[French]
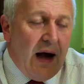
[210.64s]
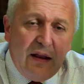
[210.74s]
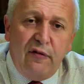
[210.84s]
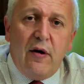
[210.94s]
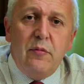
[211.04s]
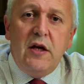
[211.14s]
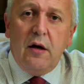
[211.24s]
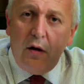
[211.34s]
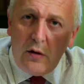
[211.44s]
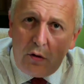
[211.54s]
à des
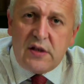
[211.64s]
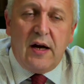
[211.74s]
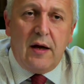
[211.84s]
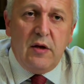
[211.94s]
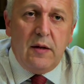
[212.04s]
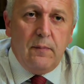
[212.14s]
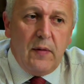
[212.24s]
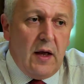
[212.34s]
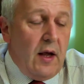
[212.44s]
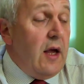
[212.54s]
familles de Saint-Rémy.
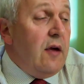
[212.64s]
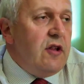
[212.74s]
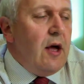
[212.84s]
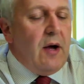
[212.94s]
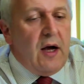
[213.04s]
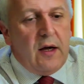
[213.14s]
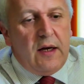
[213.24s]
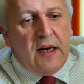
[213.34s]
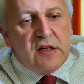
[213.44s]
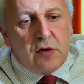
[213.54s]
Et évidemment,
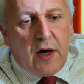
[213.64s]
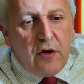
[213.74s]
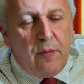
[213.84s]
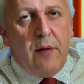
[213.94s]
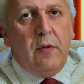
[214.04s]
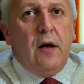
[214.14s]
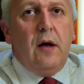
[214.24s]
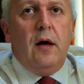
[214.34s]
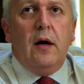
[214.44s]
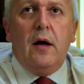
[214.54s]
il en sera de même
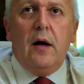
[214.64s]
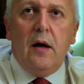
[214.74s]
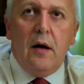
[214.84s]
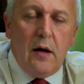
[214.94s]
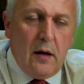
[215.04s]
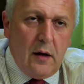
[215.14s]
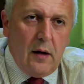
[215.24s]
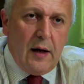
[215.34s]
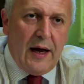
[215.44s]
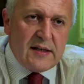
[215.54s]
euh,
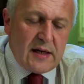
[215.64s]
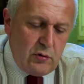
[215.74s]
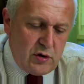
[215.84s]
à la ZAC